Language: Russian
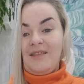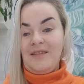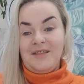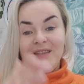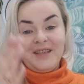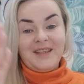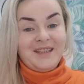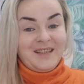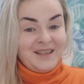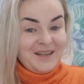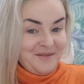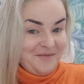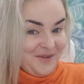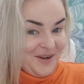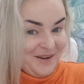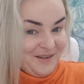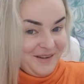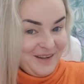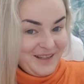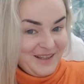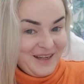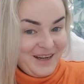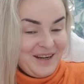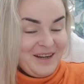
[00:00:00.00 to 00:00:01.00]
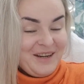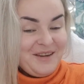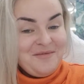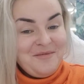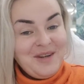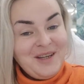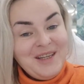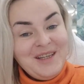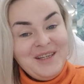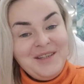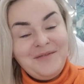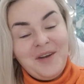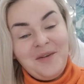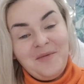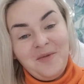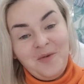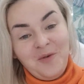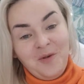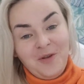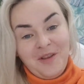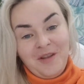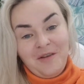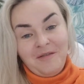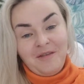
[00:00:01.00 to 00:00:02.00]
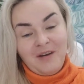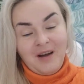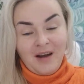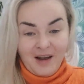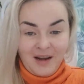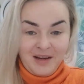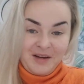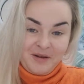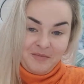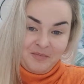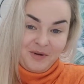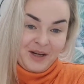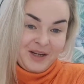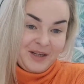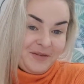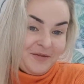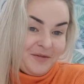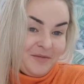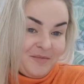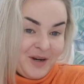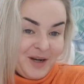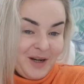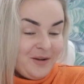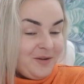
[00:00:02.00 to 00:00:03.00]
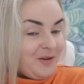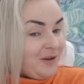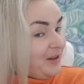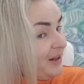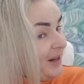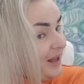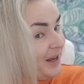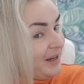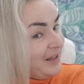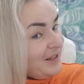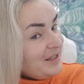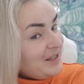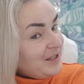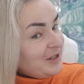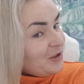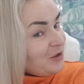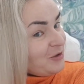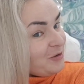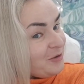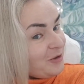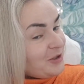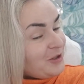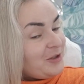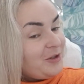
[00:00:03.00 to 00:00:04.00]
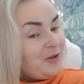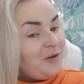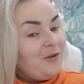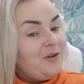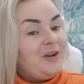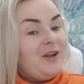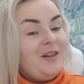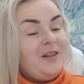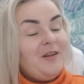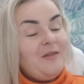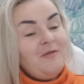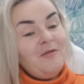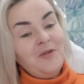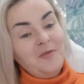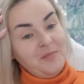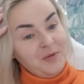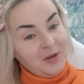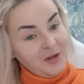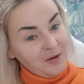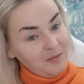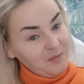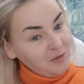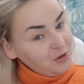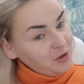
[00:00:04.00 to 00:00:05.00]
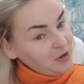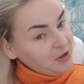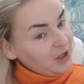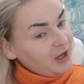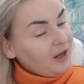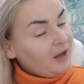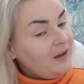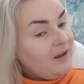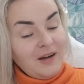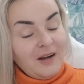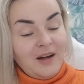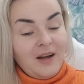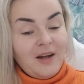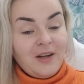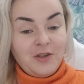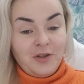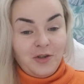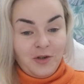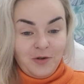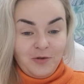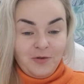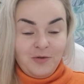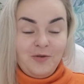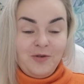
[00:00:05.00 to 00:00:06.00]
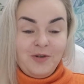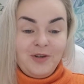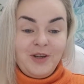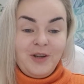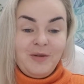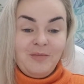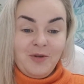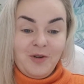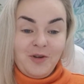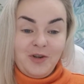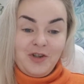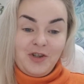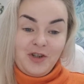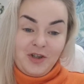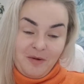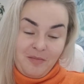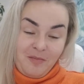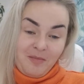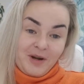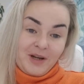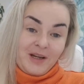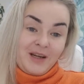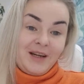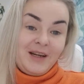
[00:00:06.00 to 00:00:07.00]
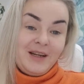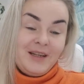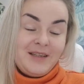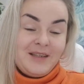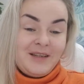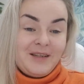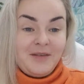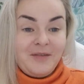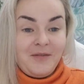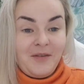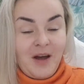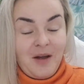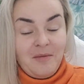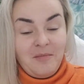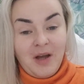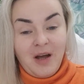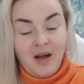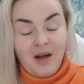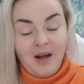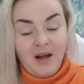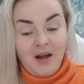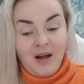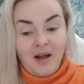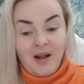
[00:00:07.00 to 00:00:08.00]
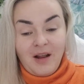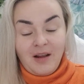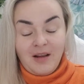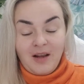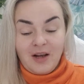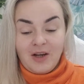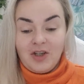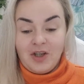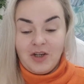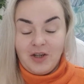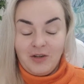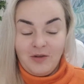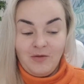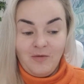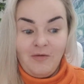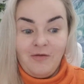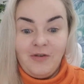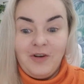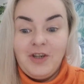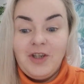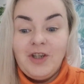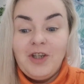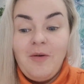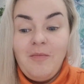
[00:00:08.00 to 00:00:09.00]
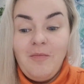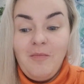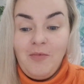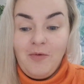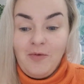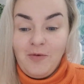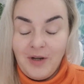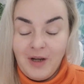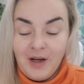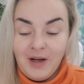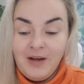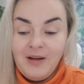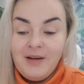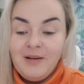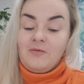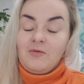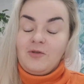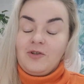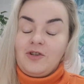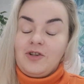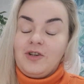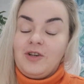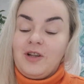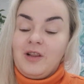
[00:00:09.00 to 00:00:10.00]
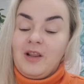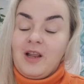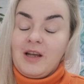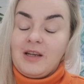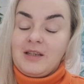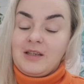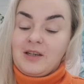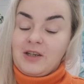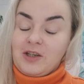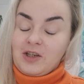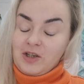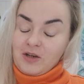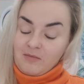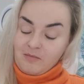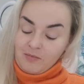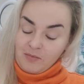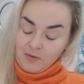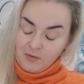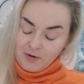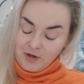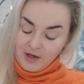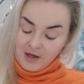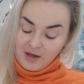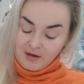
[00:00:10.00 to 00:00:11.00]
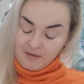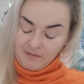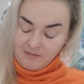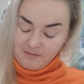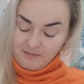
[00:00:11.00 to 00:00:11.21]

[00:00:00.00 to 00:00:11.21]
Всем привет, дорогие мои! С вами Коннова Аня, проект Фаберлик Онлайн. Сижу с сырой головой, потому что хочу немножечко поделиться с вами о наших новых шампунях. Очень классные шампуньки.